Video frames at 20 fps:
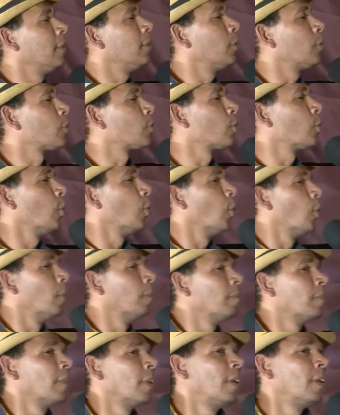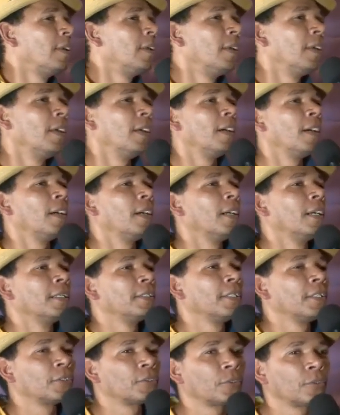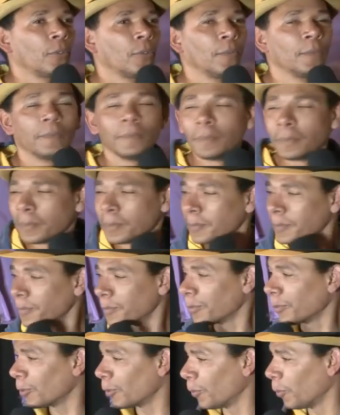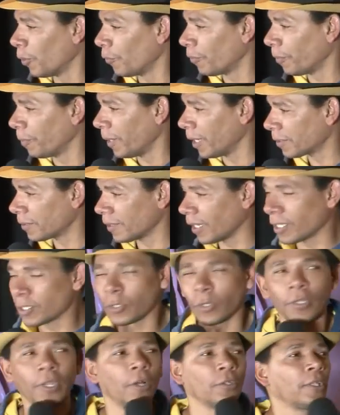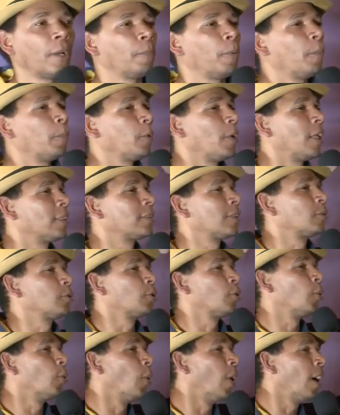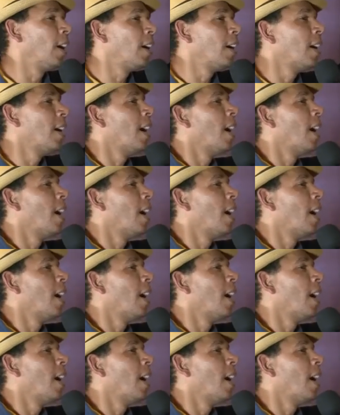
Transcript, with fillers: Eu sou Anderson do Movimento Nacional da População de Rua,